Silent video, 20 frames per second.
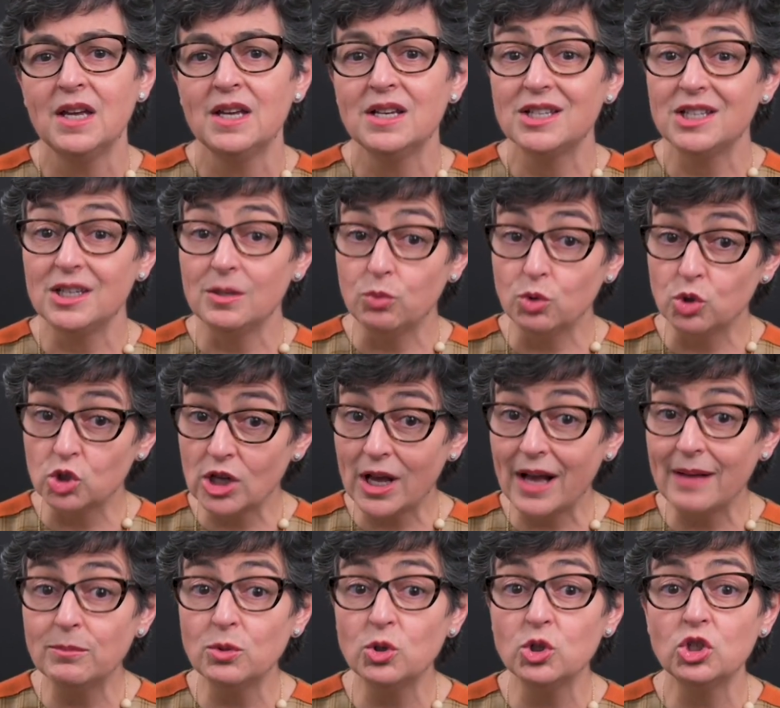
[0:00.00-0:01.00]
Si
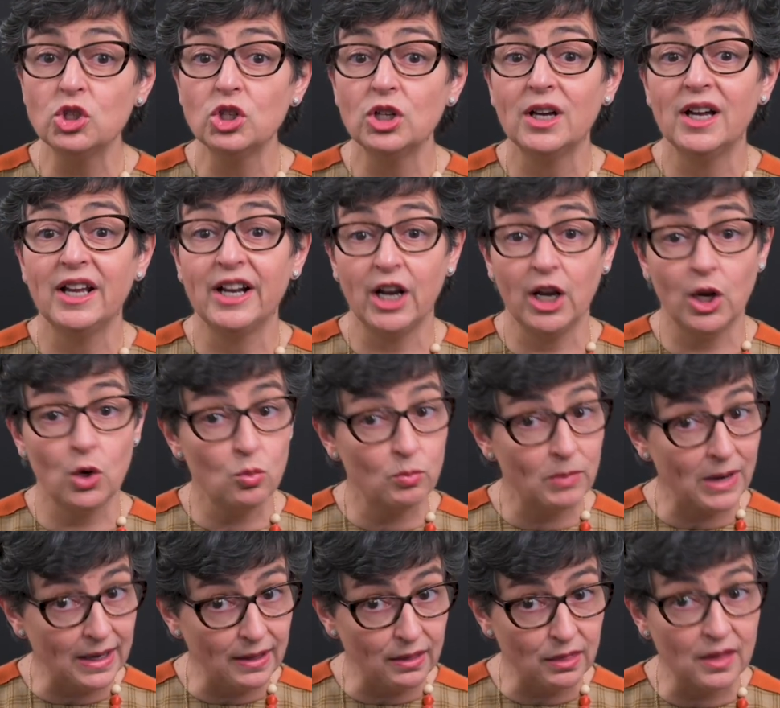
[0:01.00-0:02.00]
buscamos
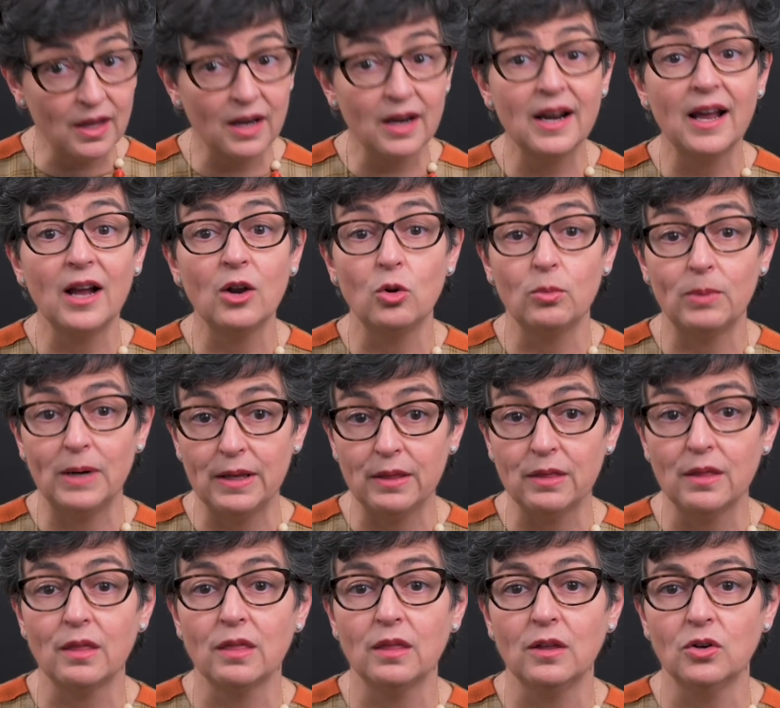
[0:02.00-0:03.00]
rehumanizar la
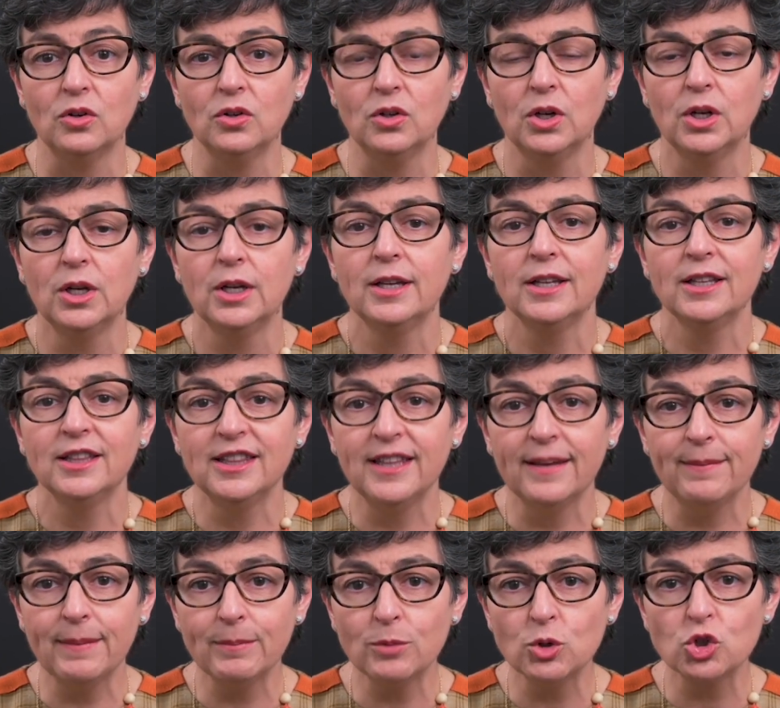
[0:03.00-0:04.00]
globalización,
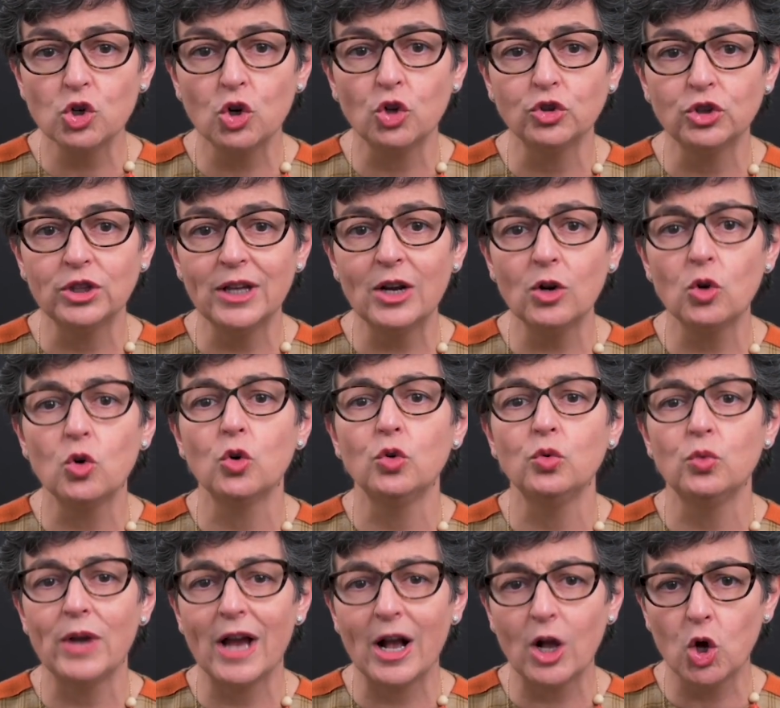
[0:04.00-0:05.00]
debemos contar con
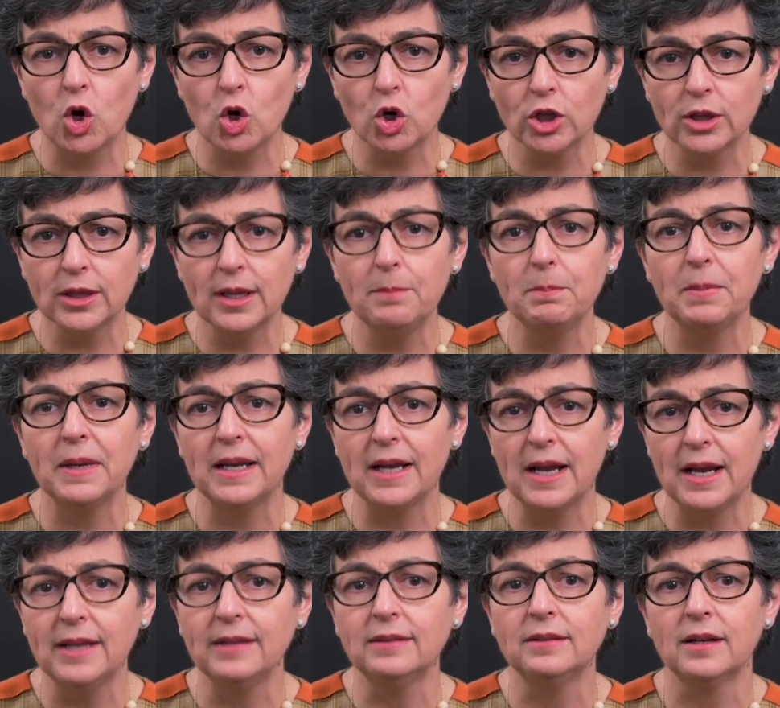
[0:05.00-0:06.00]
una Corte
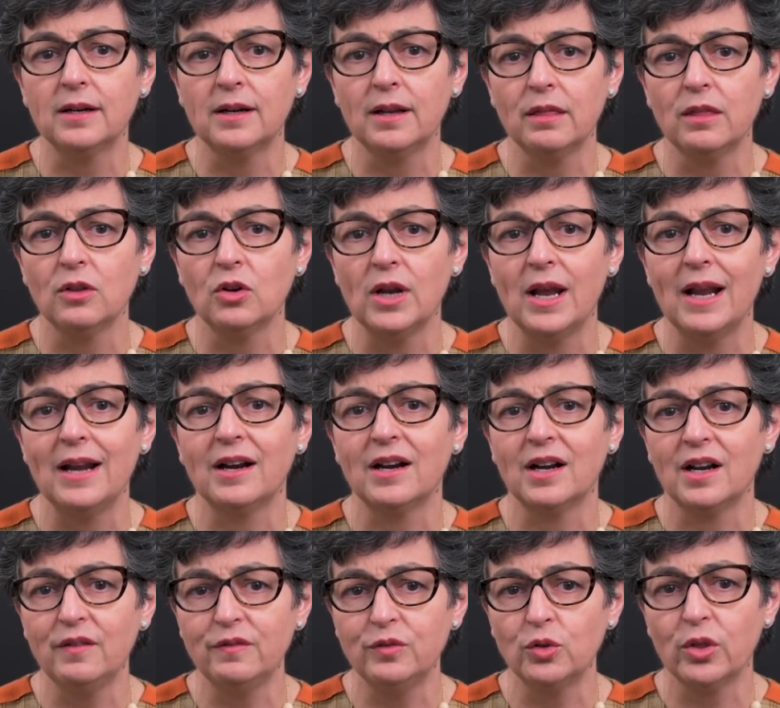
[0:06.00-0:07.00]
Penal Internacional
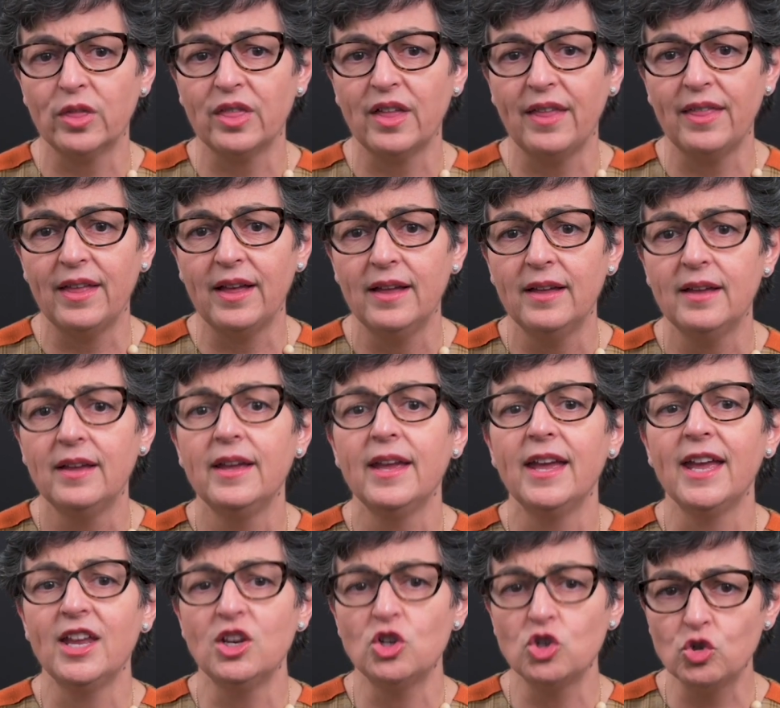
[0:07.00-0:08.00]
reforzada
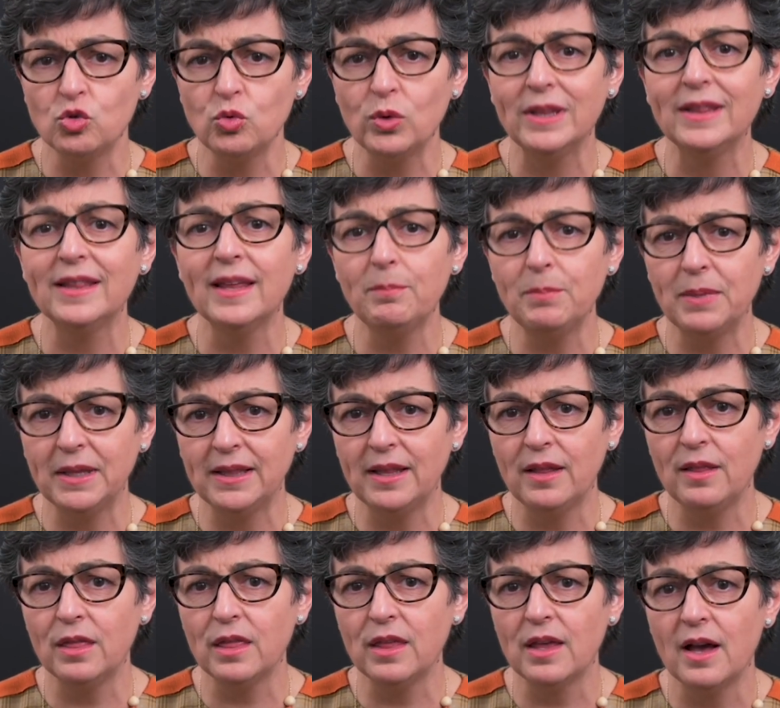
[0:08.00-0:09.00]
en su
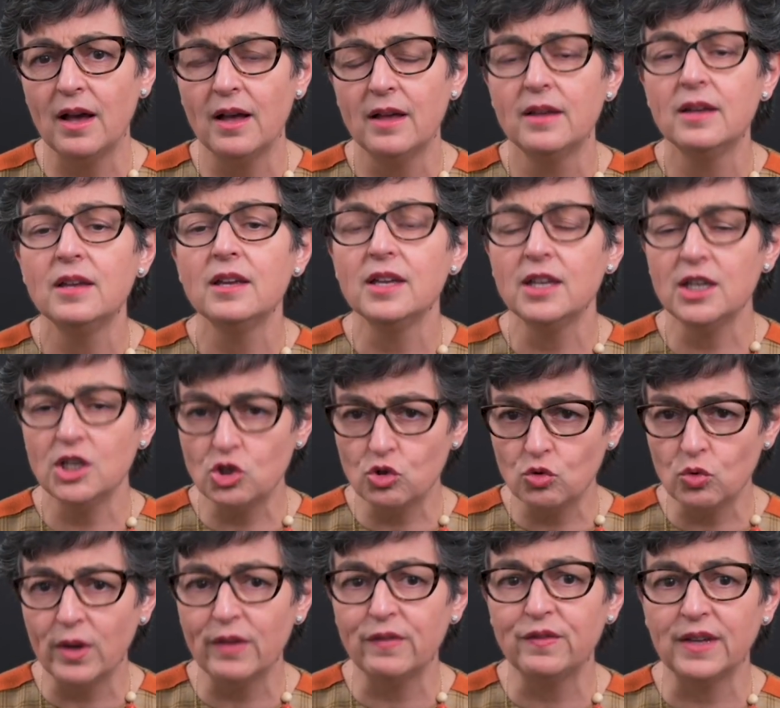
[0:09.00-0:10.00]
independencia y
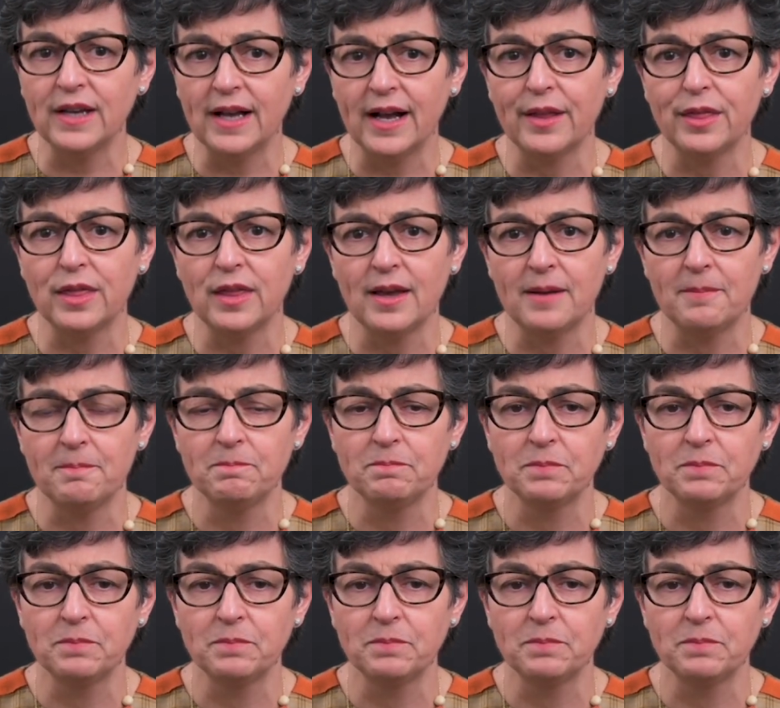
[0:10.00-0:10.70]
su eficacia.